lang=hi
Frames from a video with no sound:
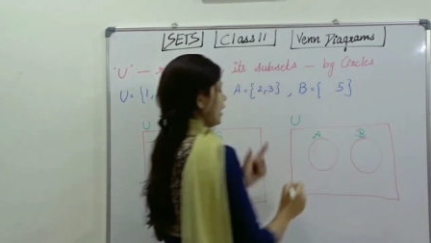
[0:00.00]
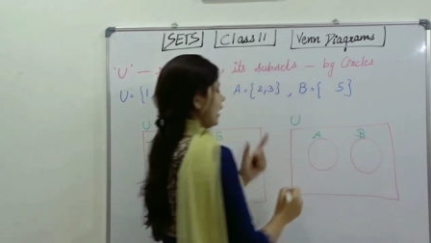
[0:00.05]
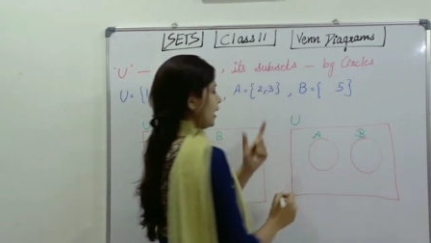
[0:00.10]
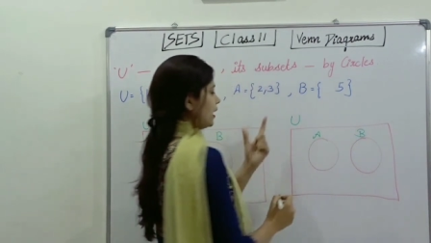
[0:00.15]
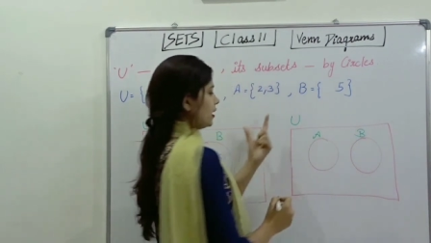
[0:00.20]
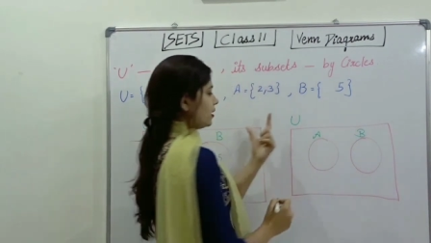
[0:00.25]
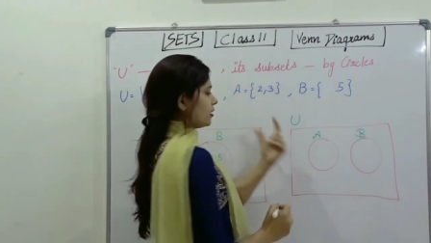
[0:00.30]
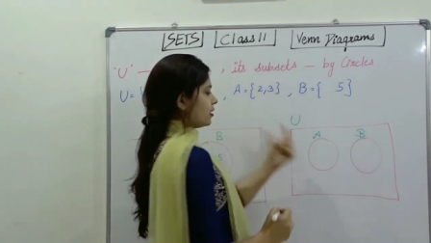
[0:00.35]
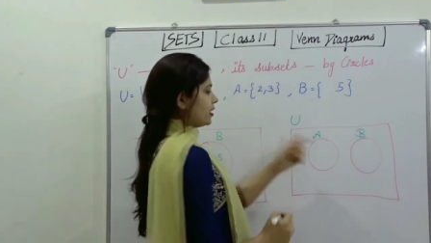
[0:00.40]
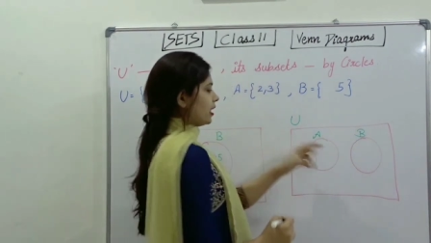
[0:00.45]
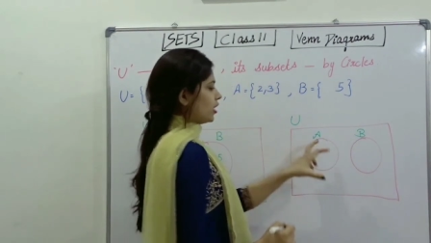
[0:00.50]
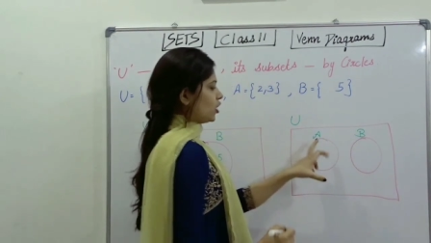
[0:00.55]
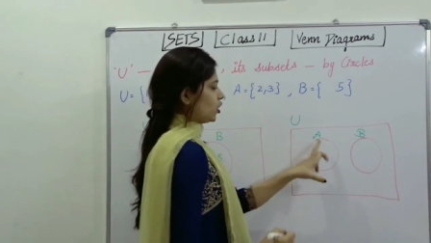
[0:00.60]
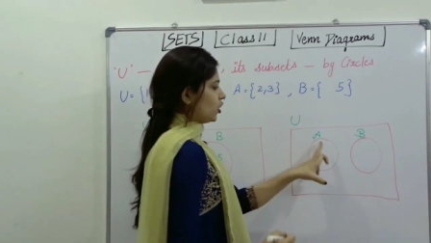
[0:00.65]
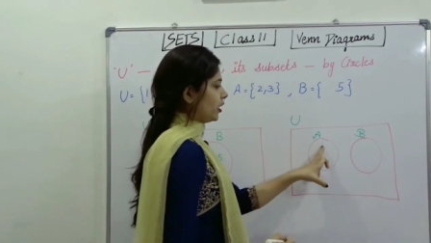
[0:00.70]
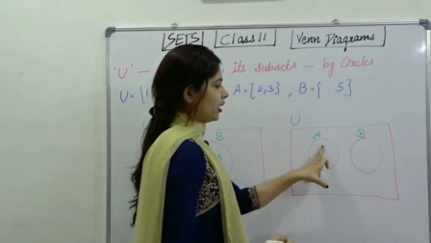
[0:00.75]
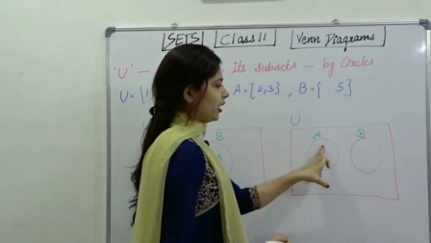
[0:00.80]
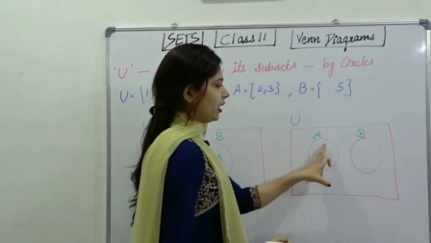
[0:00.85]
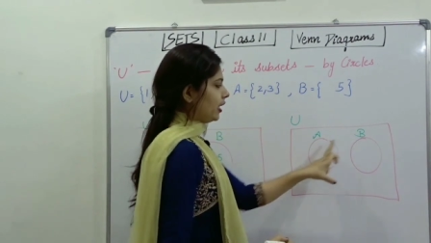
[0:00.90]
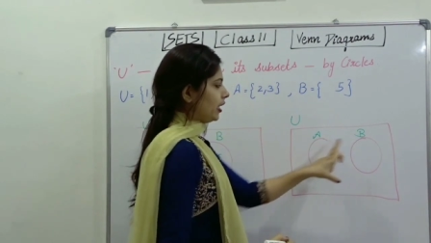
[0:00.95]
ठीक है
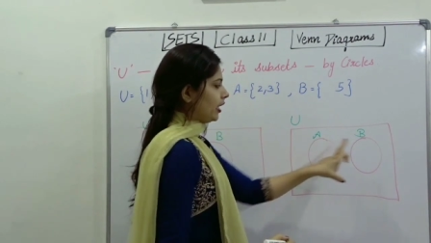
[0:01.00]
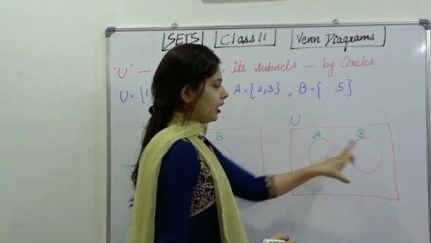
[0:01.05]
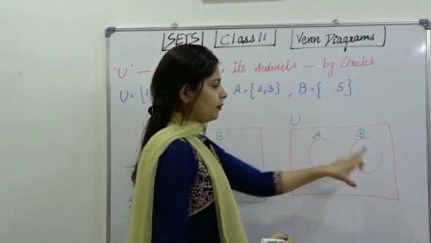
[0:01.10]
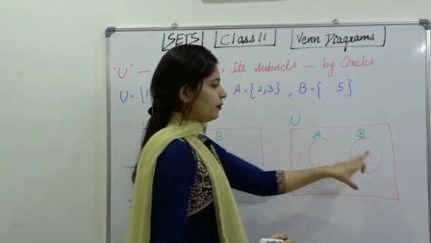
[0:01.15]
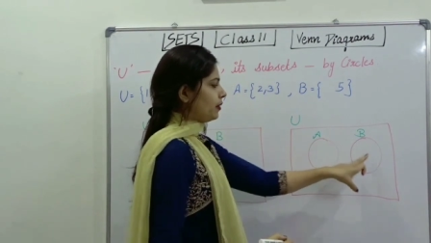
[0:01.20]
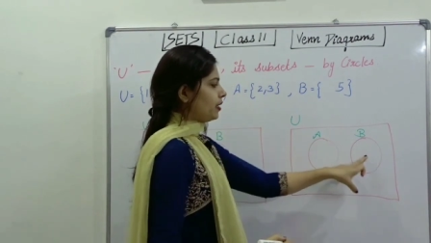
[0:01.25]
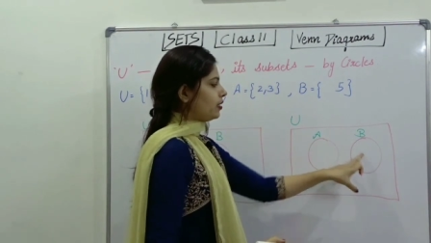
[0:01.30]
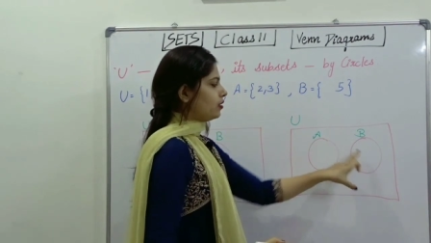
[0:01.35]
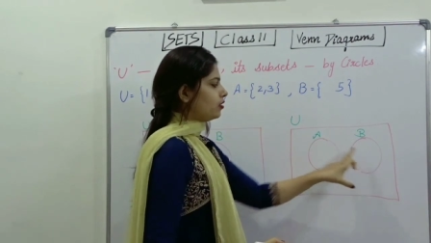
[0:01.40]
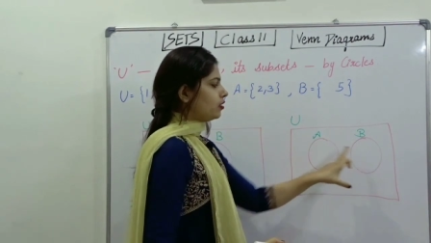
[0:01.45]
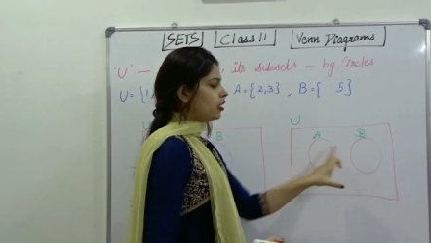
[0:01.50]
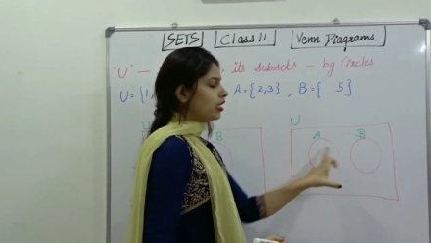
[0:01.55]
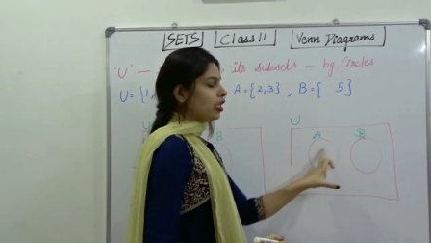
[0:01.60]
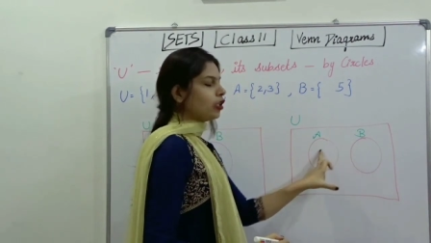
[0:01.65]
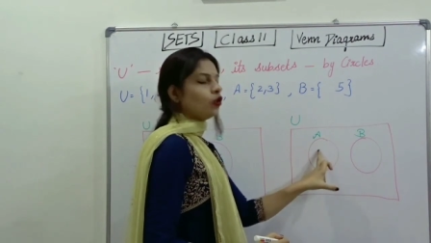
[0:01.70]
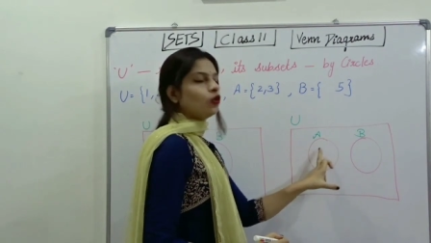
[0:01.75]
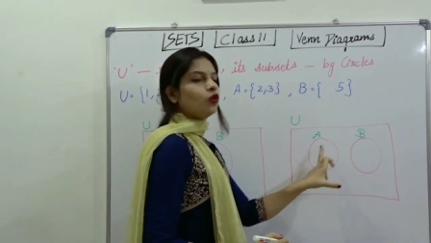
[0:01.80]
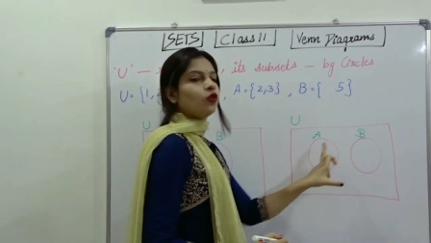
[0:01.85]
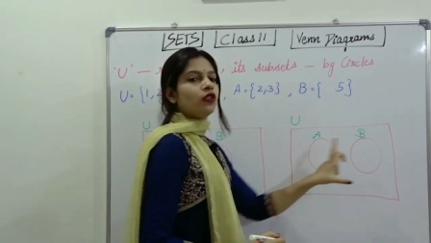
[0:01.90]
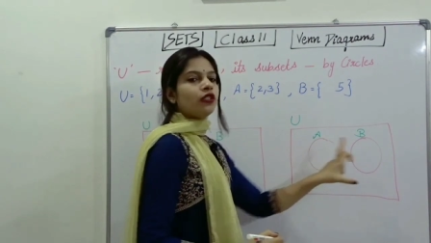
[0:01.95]
इंटरसेक्शन नहीं है मीन्स
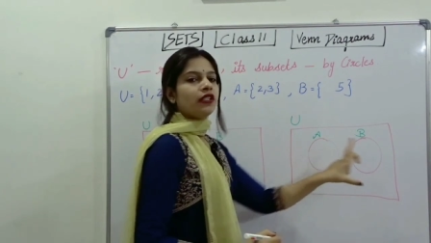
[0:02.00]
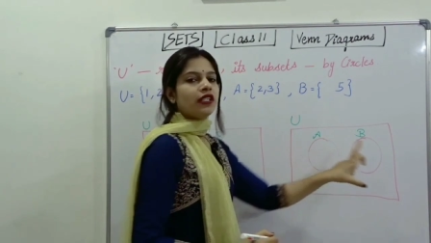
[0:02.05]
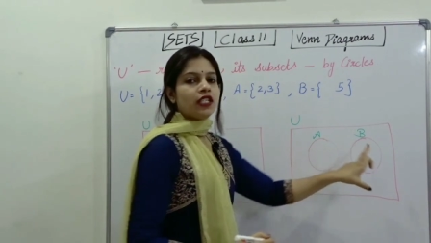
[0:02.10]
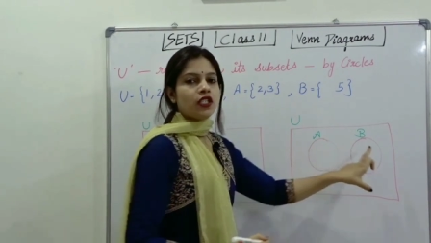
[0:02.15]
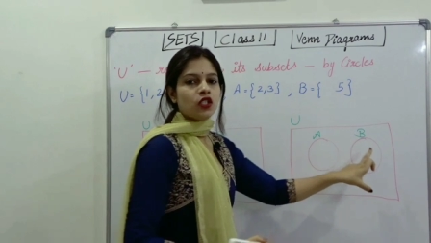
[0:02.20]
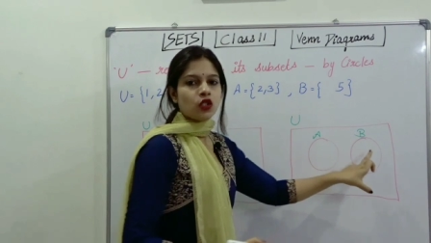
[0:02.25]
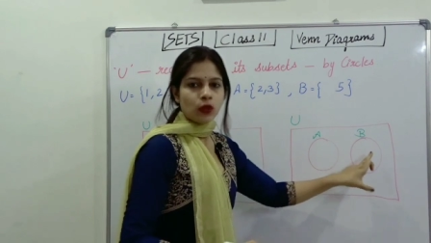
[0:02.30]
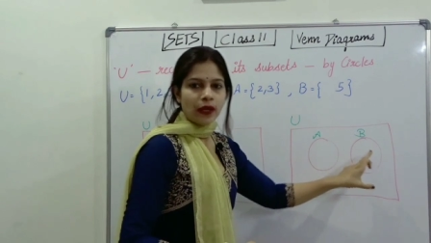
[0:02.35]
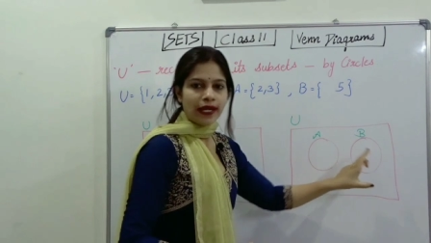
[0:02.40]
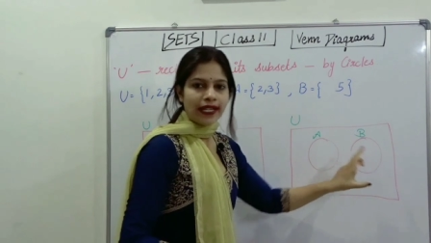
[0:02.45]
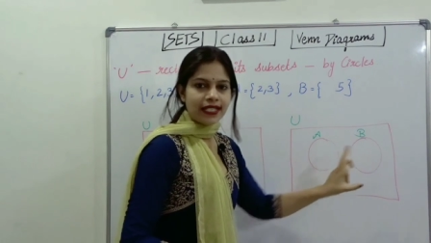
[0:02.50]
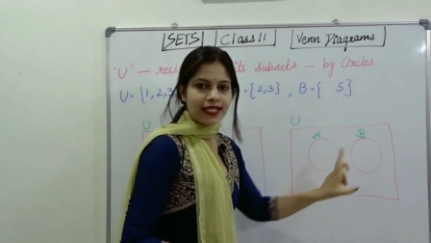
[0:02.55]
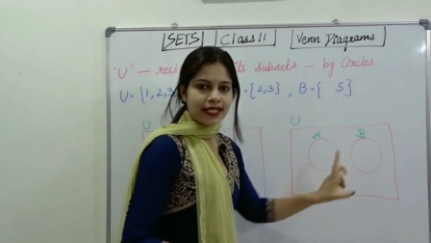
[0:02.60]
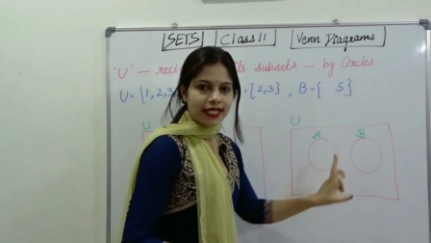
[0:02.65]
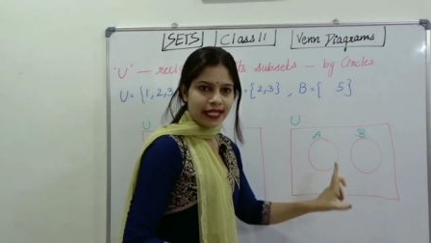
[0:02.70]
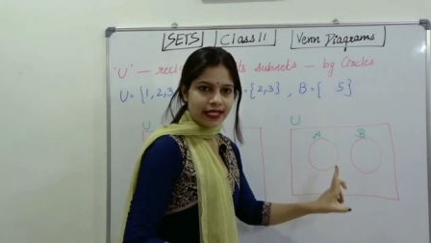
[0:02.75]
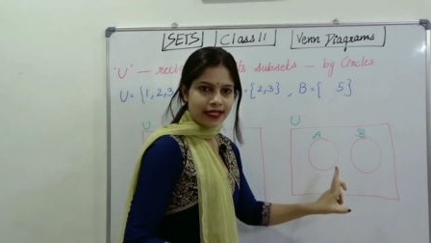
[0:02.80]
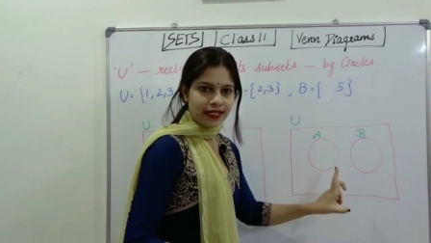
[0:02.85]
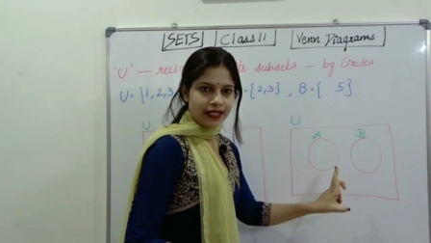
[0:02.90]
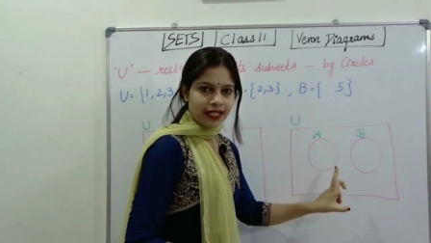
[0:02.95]
ये दोनों डिसज्वाइंट
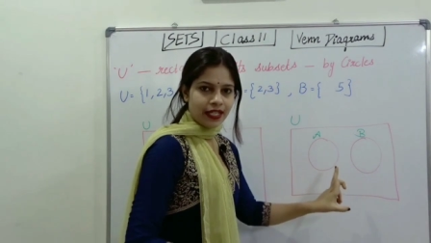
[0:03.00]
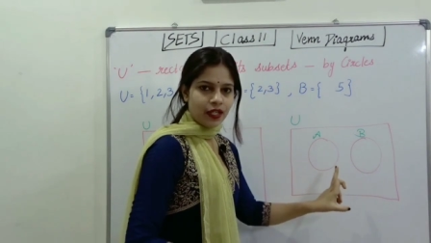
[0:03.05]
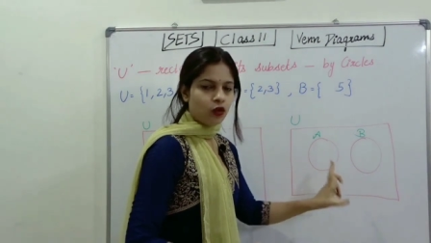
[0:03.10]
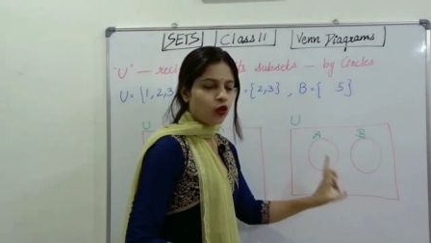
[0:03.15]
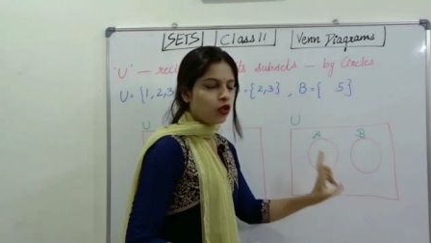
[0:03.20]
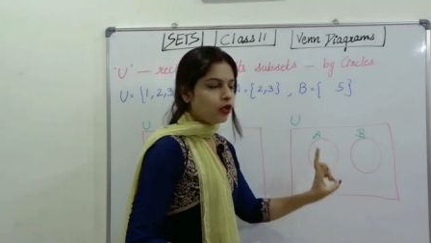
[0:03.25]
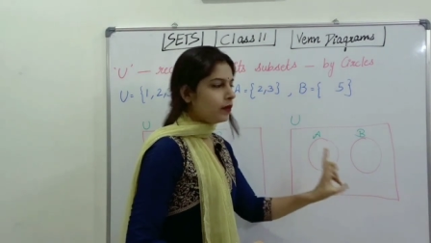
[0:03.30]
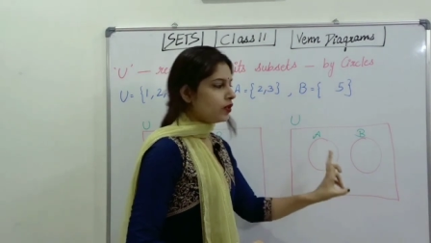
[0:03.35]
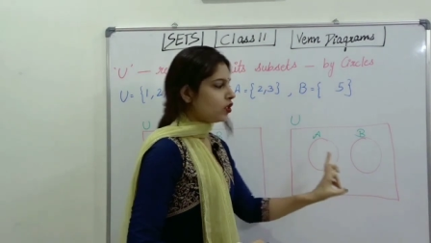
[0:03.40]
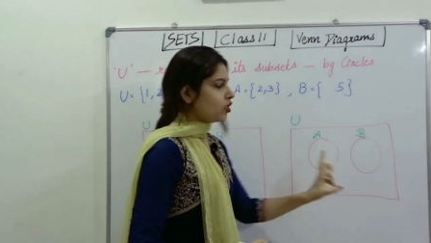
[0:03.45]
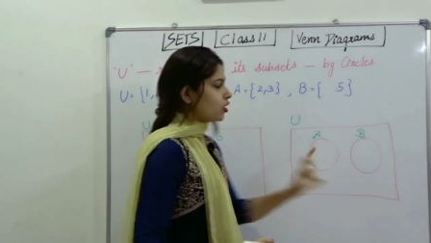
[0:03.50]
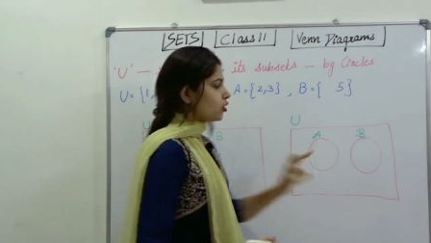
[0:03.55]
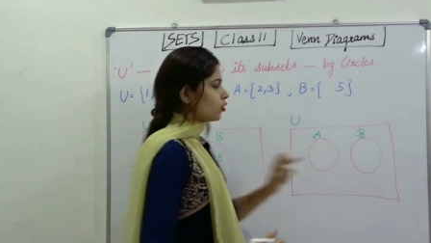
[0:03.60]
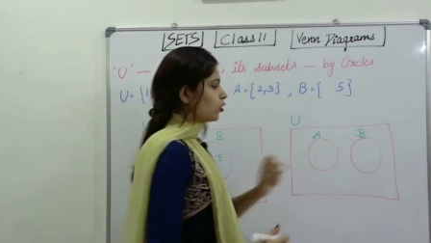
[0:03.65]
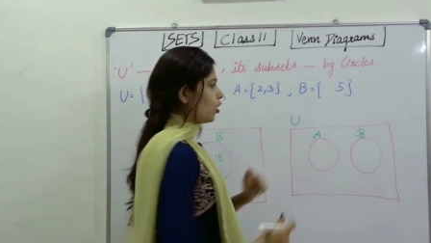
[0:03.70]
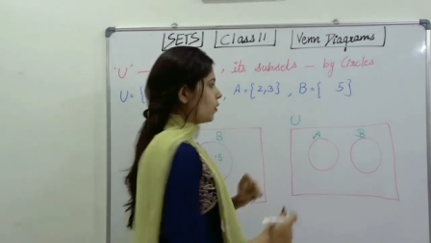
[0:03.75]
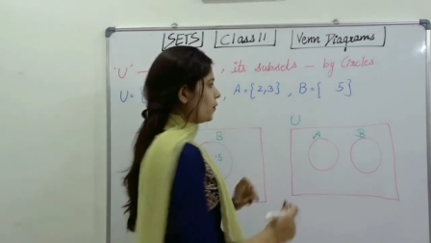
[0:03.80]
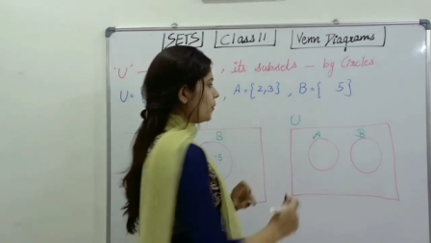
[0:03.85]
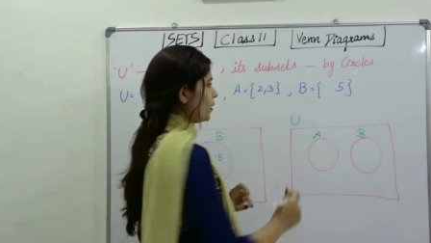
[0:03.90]
सेट्स हैं कोई भी चीज